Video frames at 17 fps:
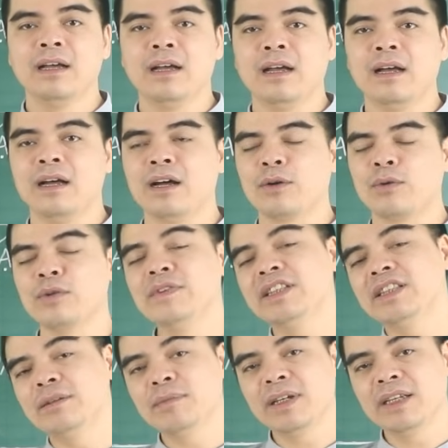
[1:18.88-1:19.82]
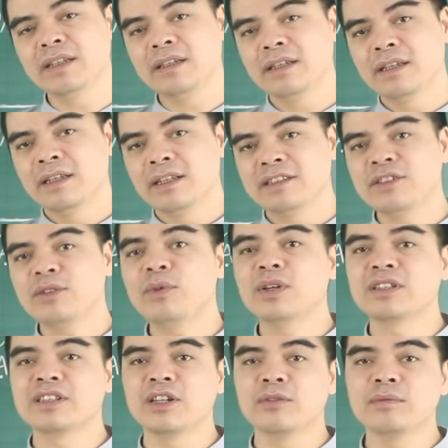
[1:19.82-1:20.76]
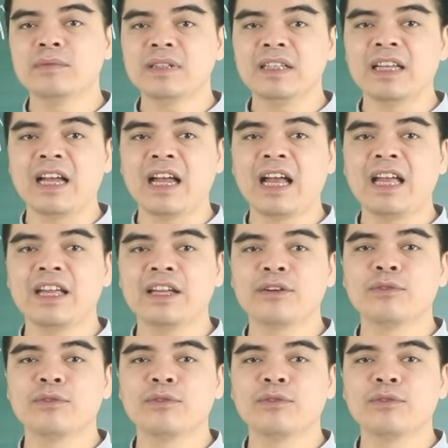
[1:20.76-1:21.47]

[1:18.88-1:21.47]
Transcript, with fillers: À, quý vị thân mến, trong cuộc sống thì ai